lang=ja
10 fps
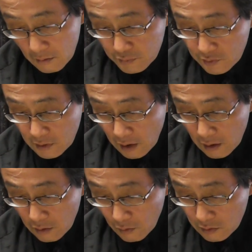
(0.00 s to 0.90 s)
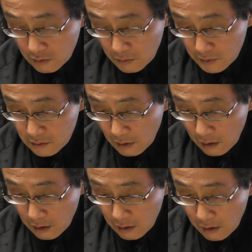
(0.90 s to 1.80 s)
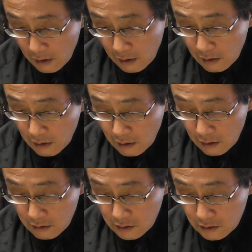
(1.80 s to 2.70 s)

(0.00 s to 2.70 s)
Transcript: 文献が残っておりまして、えー、